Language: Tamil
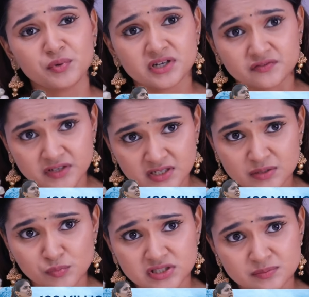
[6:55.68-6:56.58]
அப்ப அங்க
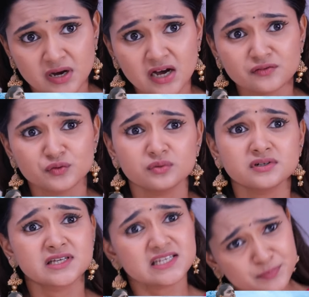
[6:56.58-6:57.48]
விக்ரமும் அந்த
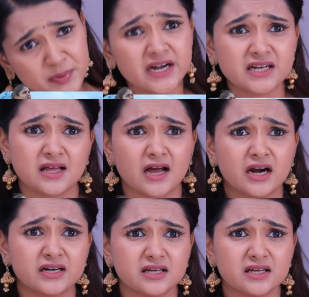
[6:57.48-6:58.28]
மகாவும் கிஸ் பண்ணிக்கிட்டு